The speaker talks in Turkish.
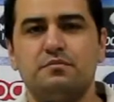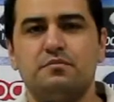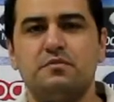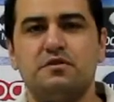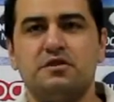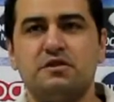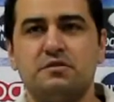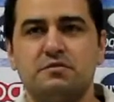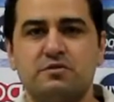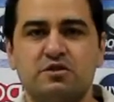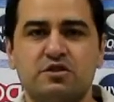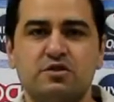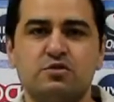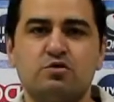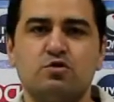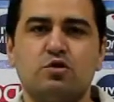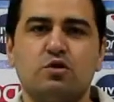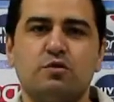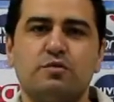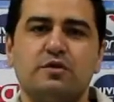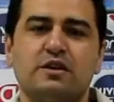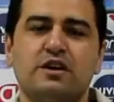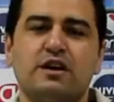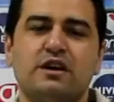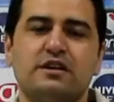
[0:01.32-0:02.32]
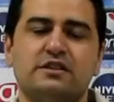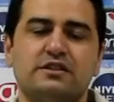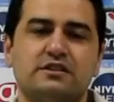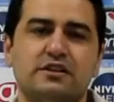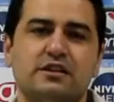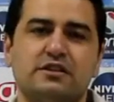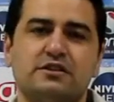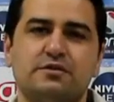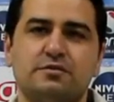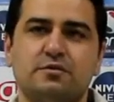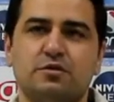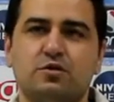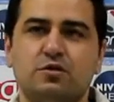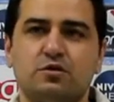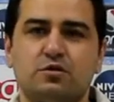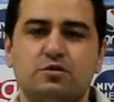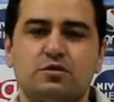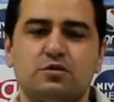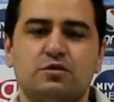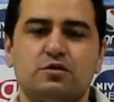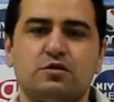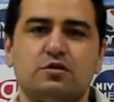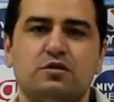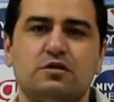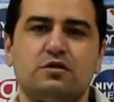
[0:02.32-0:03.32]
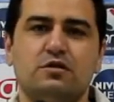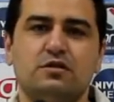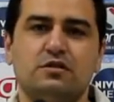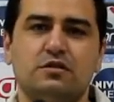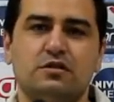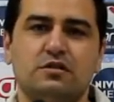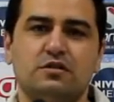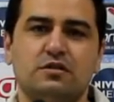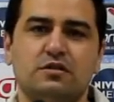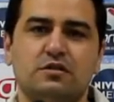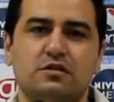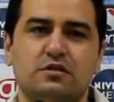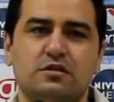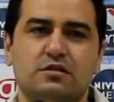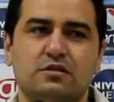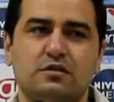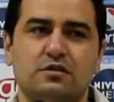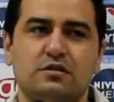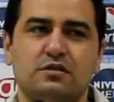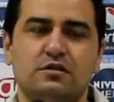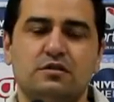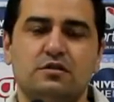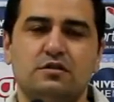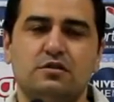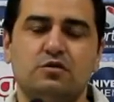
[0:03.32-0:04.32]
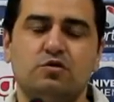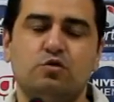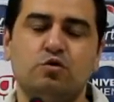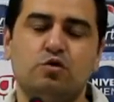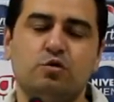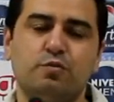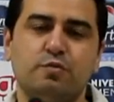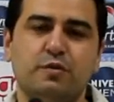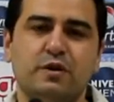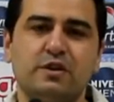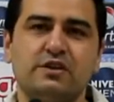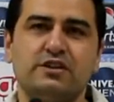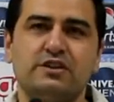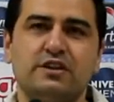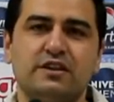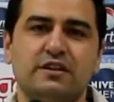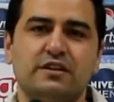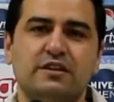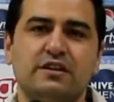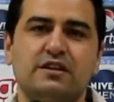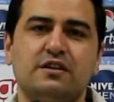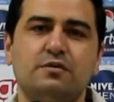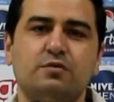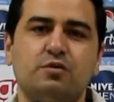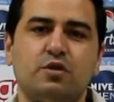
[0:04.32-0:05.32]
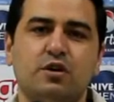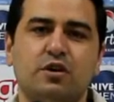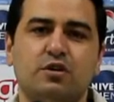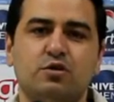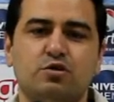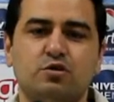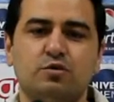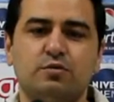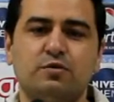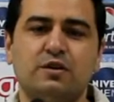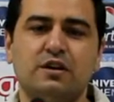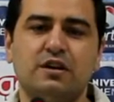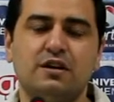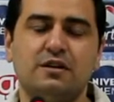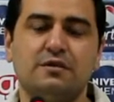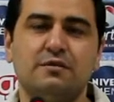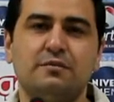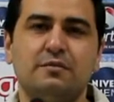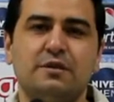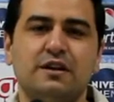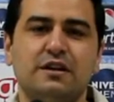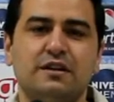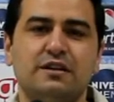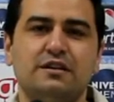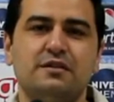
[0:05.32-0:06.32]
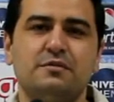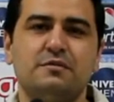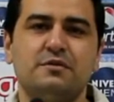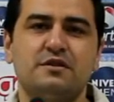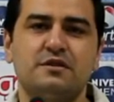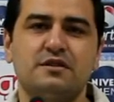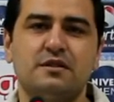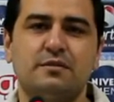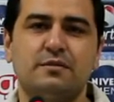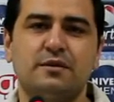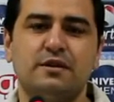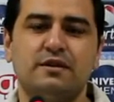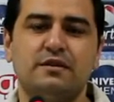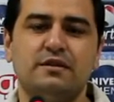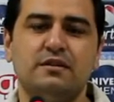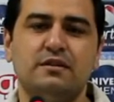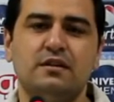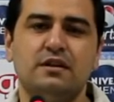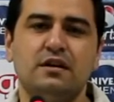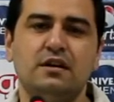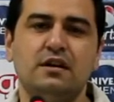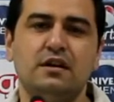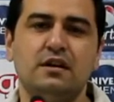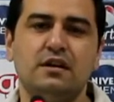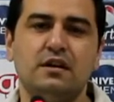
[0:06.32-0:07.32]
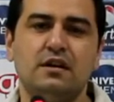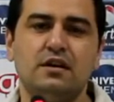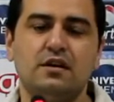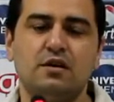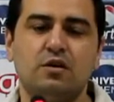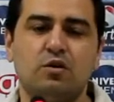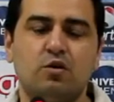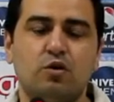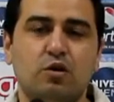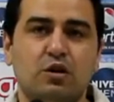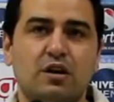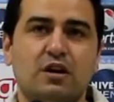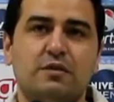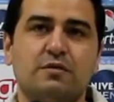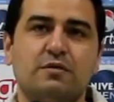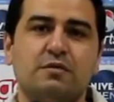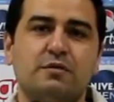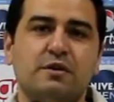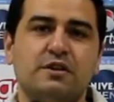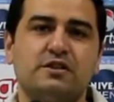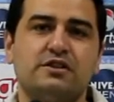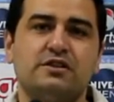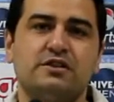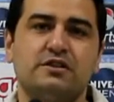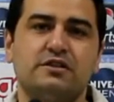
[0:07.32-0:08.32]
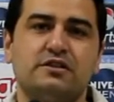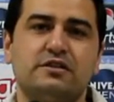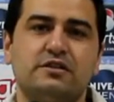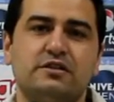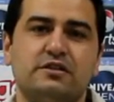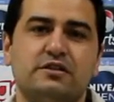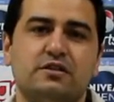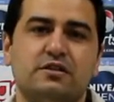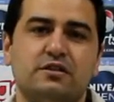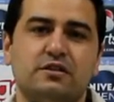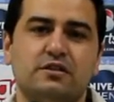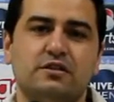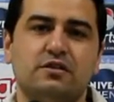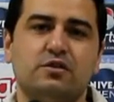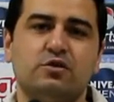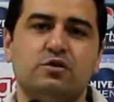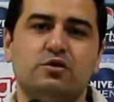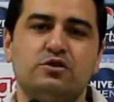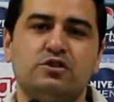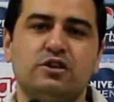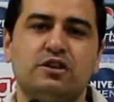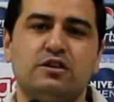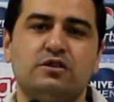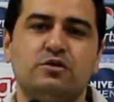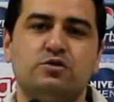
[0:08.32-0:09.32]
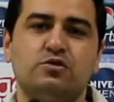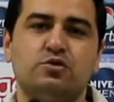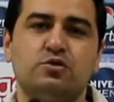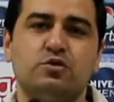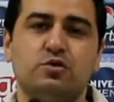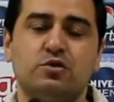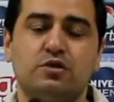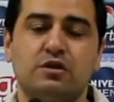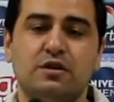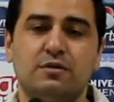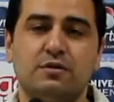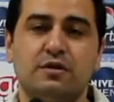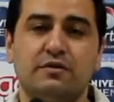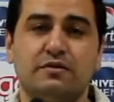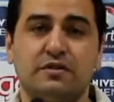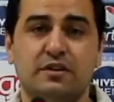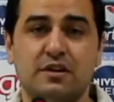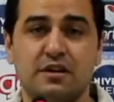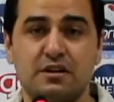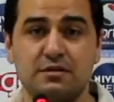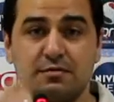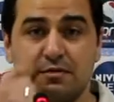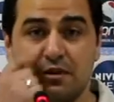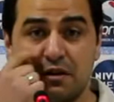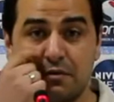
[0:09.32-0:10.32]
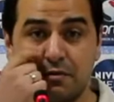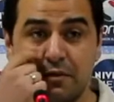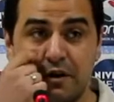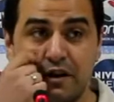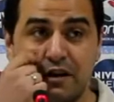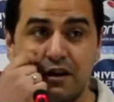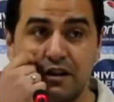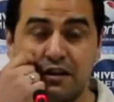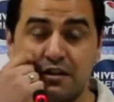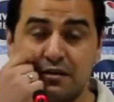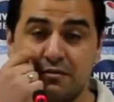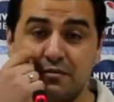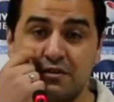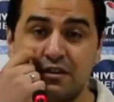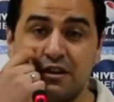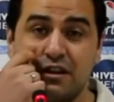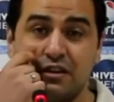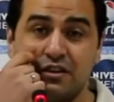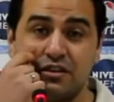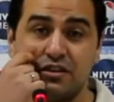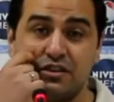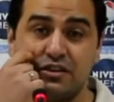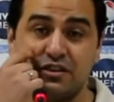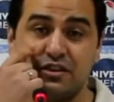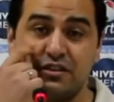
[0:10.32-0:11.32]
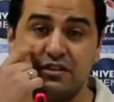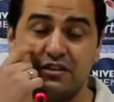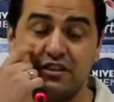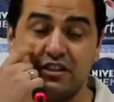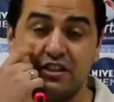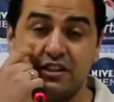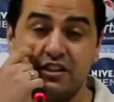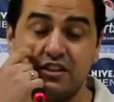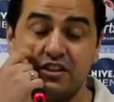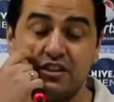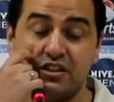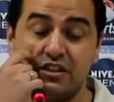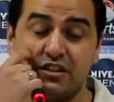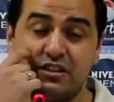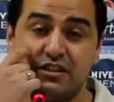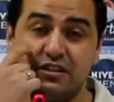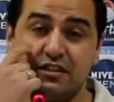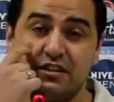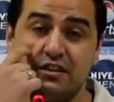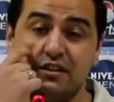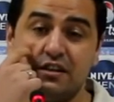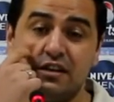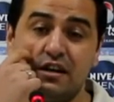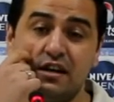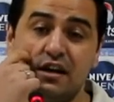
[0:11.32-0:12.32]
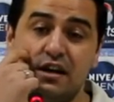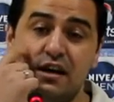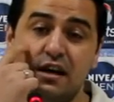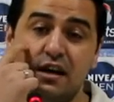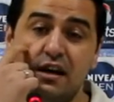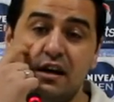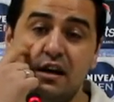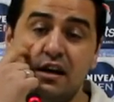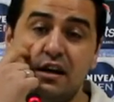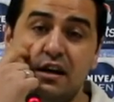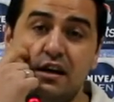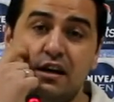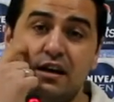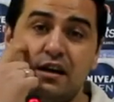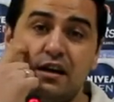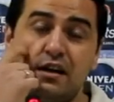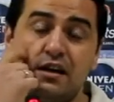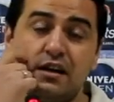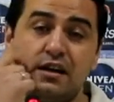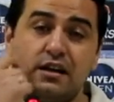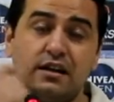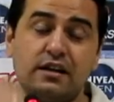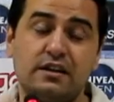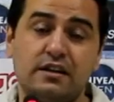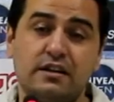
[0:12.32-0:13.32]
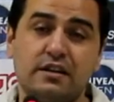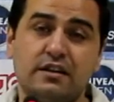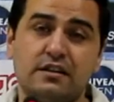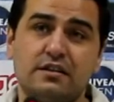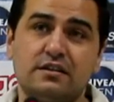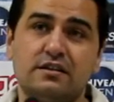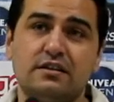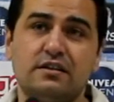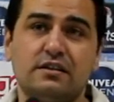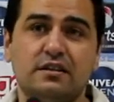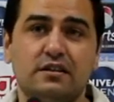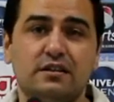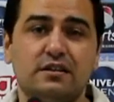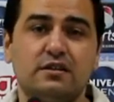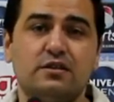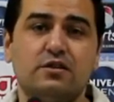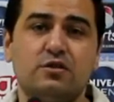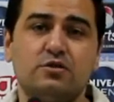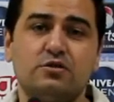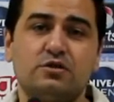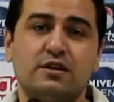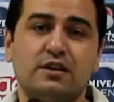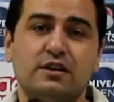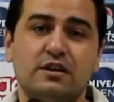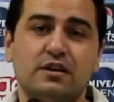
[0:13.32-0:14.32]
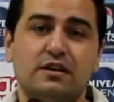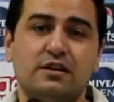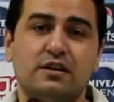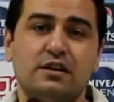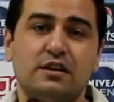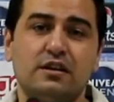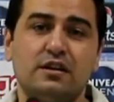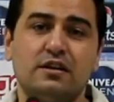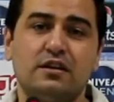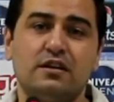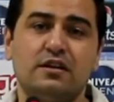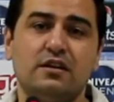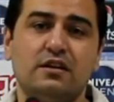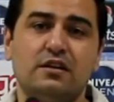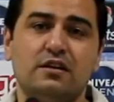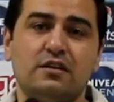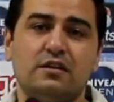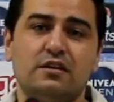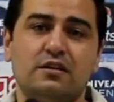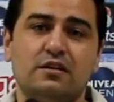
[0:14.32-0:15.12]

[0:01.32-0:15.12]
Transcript: bizim için zor bir karşılaşma oldu. E, grup maçlarındaki puan durumlarına baktığımız zaman kolay bir maç e, olacağını düşünüyorduk ama finansman beklediğimizden diş, dişli çıktı. İlk yarı özellikle e,